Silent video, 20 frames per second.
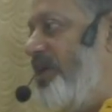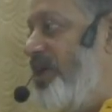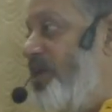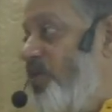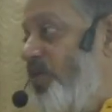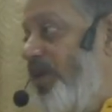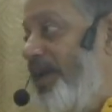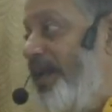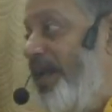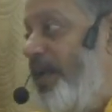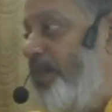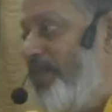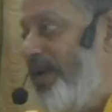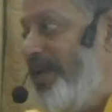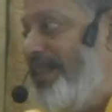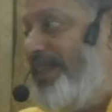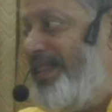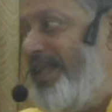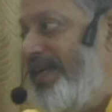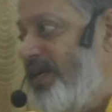இன்னும்
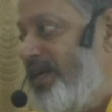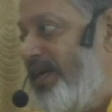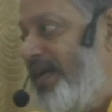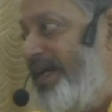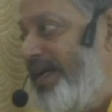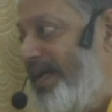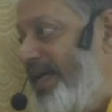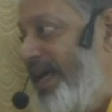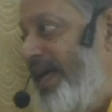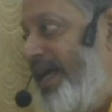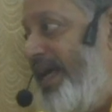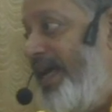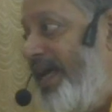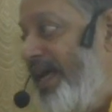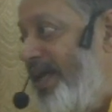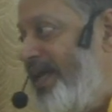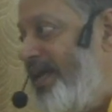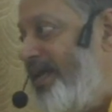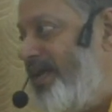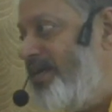அந்நியப்படுத்திக்கிட்டே
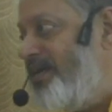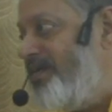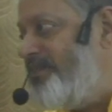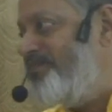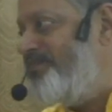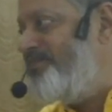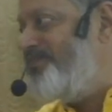இருக்கு